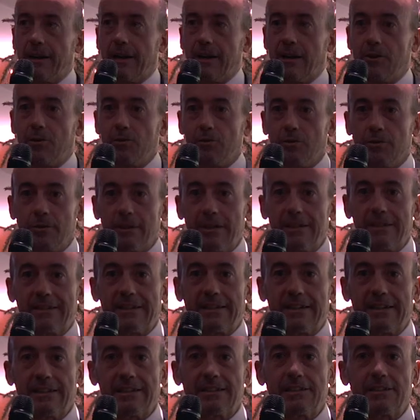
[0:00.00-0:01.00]
l'anno
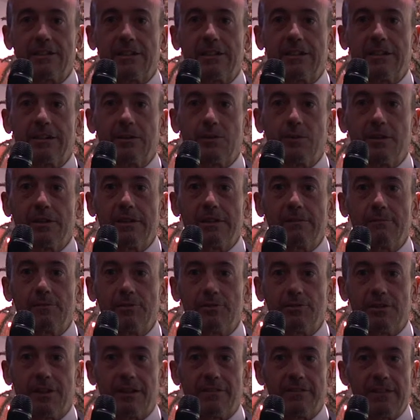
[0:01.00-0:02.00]
2013 anche qui
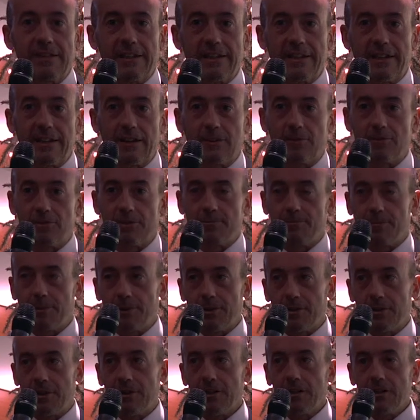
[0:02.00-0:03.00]
bisognerà vedere cosa
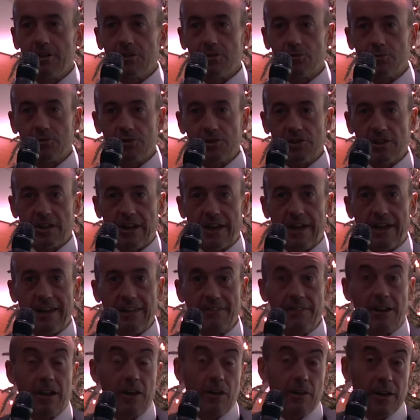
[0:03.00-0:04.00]
poi succederà a
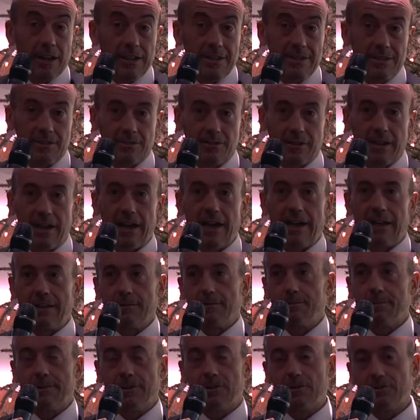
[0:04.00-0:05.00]
livello
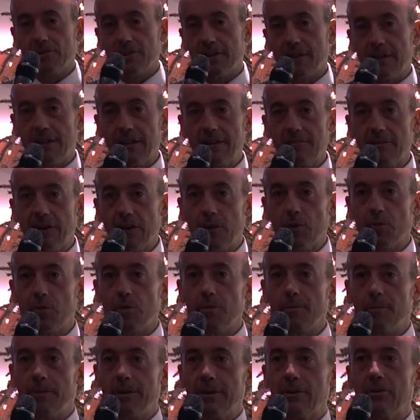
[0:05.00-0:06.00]
nazionale, per non dire a livello
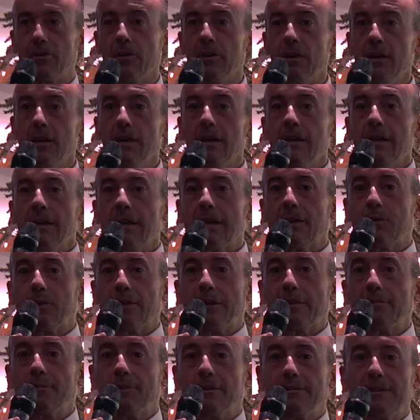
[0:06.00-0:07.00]
europeo, e
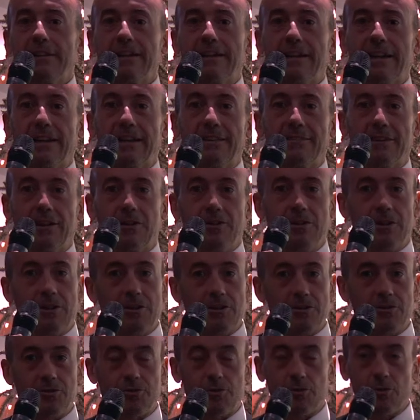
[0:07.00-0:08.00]
quindi poi vedere a livello del
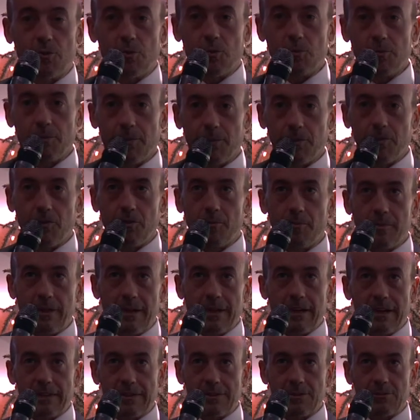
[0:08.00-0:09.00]
nostro gruppo
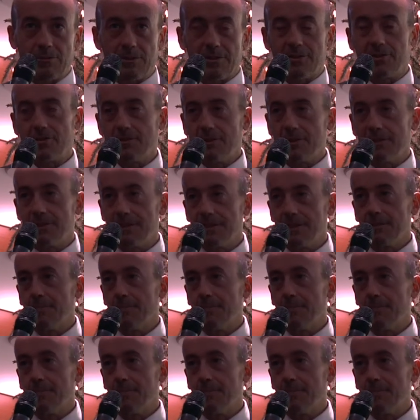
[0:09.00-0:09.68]
come la situazione si